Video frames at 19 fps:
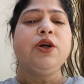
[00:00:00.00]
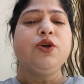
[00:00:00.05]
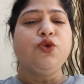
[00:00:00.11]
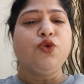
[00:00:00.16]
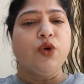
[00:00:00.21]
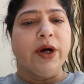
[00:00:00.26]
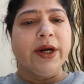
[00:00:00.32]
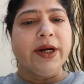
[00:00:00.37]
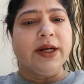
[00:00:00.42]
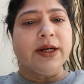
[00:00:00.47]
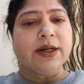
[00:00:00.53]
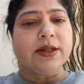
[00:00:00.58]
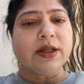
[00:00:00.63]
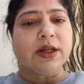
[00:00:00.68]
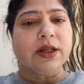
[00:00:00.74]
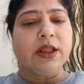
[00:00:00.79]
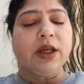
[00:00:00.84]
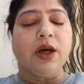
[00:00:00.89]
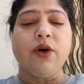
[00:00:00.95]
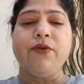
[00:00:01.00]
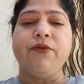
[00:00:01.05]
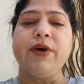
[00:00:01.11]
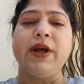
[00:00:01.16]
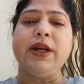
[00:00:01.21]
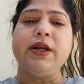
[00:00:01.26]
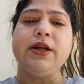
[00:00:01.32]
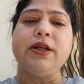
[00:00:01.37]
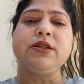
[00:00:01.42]
ज्वाइन कर सकते हैं और
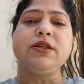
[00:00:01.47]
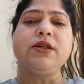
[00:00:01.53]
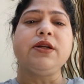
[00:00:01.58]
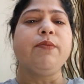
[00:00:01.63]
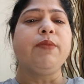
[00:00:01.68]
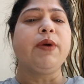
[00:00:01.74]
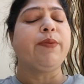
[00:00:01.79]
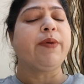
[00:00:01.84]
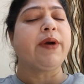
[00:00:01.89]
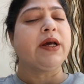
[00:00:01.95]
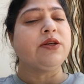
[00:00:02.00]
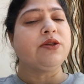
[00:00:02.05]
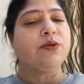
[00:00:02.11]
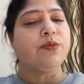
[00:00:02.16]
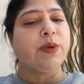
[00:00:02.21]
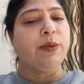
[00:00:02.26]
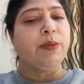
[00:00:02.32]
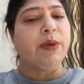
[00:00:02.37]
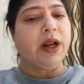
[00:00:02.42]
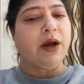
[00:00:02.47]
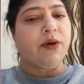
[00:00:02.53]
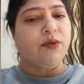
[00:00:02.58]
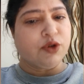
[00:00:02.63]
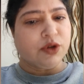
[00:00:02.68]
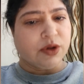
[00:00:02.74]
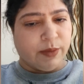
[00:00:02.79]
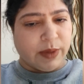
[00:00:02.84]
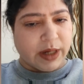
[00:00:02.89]
वेरी रीजनेबल प्राइस में मेरा वो
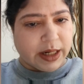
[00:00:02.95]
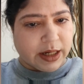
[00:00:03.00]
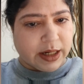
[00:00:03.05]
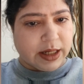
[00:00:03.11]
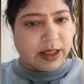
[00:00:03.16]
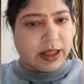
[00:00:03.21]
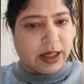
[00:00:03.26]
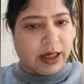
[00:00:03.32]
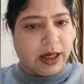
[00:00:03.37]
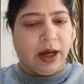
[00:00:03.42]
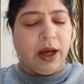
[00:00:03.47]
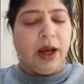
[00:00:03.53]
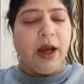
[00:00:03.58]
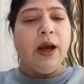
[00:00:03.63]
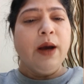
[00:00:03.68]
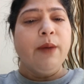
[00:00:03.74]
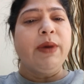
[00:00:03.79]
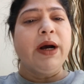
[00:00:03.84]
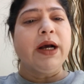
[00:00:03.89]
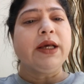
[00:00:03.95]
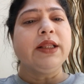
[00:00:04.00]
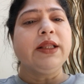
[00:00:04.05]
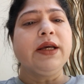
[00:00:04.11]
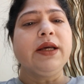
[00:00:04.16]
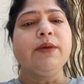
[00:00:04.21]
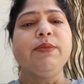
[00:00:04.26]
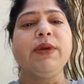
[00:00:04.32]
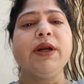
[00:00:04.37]
सामान रहता है बाकी
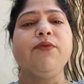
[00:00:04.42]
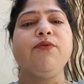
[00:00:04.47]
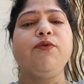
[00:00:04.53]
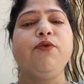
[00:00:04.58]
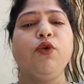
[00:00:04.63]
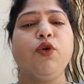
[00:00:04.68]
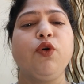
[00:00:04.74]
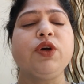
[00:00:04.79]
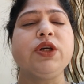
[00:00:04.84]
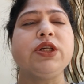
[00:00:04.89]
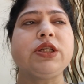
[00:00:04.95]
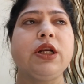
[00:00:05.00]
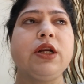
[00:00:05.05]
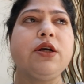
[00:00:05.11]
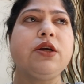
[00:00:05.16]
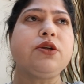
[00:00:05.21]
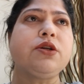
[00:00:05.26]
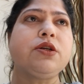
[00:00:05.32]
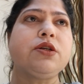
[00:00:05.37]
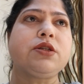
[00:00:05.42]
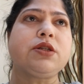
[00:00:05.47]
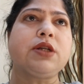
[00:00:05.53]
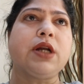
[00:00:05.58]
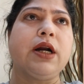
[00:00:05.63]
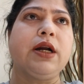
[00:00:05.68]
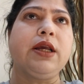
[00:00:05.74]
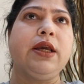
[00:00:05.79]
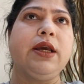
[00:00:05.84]
देखिए मैंने व्लॉग इसलिए
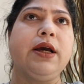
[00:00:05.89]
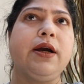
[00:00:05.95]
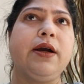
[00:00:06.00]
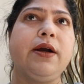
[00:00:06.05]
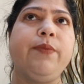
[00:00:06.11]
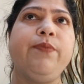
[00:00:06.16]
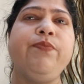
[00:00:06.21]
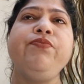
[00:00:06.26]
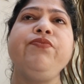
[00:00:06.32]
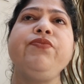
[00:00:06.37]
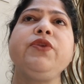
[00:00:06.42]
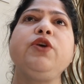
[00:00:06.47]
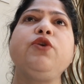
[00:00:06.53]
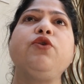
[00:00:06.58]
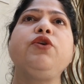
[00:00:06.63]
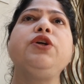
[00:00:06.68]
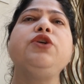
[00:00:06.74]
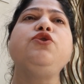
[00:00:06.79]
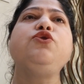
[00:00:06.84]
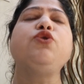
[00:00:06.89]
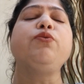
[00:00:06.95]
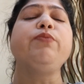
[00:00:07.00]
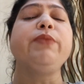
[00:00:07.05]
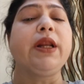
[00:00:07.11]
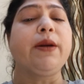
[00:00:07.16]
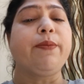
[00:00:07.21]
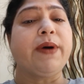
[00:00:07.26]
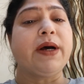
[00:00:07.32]
स्टार्ट किया है क्योंकि जो
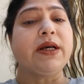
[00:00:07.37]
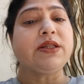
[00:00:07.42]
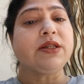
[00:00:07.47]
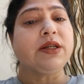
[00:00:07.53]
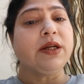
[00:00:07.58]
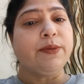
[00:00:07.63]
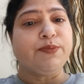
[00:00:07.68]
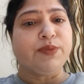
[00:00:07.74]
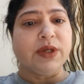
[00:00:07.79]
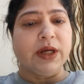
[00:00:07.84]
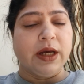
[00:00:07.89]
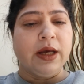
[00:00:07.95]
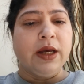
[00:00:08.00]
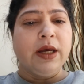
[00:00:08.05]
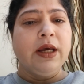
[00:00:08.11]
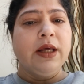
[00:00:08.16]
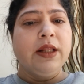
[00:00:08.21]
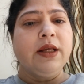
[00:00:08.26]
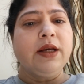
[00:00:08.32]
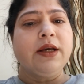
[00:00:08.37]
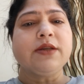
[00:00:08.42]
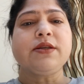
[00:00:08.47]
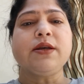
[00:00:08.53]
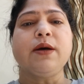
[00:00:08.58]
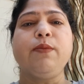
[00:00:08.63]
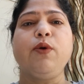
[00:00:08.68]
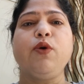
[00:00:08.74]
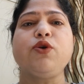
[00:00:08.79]
मेरे पास टिप्स है देखिए
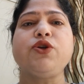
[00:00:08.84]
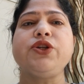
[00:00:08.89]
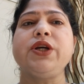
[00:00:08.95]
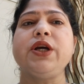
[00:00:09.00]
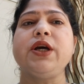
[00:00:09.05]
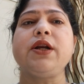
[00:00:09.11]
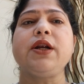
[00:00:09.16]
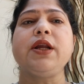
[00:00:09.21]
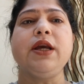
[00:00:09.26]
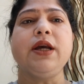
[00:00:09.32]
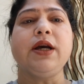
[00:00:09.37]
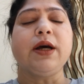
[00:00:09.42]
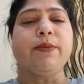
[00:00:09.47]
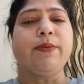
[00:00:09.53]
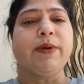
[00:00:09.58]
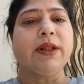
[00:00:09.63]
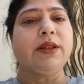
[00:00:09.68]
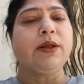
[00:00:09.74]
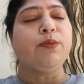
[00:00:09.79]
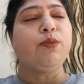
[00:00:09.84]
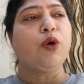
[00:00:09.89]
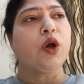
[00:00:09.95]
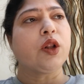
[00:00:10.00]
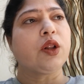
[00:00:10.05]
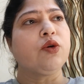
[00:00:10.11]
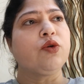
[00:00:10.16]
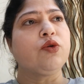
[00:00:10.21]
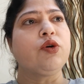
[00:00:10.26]
सब लोग शेयर नहीं कर पाते
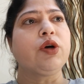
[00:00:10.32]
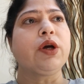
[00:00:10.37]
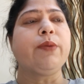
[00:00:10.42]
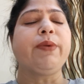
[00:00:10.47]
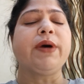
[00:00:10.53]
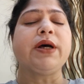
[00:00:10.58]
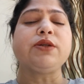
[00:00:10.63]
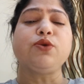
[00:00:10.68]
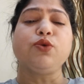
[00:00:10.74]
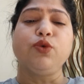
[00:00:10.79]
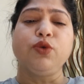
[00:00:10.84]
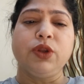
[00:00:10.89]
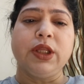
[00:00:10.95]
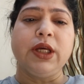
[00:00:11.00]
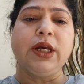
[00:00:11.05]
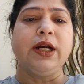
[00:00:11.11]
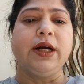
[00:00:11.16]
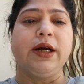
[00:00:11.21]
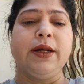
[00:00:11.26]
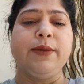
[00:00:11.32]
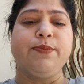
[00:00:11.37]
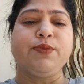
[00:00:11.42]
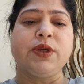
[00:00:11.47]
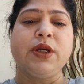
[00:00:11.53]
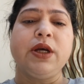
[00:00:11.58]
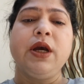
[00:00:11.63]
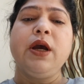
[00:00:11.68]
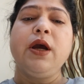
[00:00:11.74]
बहुत लोगों के पास होते हैं
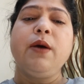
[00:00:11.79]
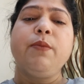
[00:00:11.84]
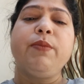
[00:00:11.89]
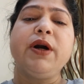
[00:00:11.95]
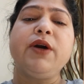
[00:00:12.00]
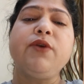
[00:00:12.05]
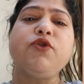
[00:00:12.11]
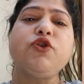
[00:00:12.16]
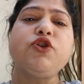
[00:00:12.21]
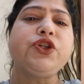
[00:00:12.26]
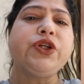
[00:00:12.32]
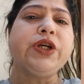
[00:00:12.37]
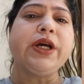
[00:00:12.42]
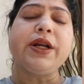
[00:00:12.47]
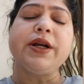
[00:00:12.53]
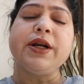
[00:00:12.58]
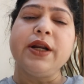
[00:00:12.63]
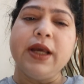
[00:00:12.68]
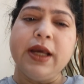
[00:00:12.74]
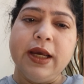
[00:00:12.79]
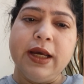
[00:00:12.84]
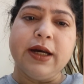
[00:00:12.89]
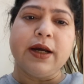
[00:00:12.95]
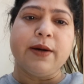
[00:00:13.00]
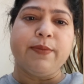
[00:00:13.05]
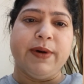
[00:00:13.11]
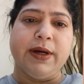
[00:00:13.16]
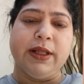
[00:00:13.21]
टिप्स बट वो शेयर नहीं
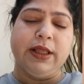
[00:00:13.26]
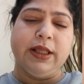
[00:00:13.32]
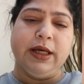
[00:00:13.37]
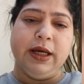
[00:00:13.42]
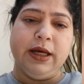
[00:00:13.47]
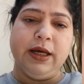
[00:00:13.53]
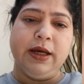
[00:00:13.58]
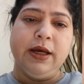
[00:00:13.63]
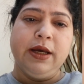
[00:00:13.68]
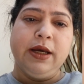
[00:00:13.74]
कर पाते हैं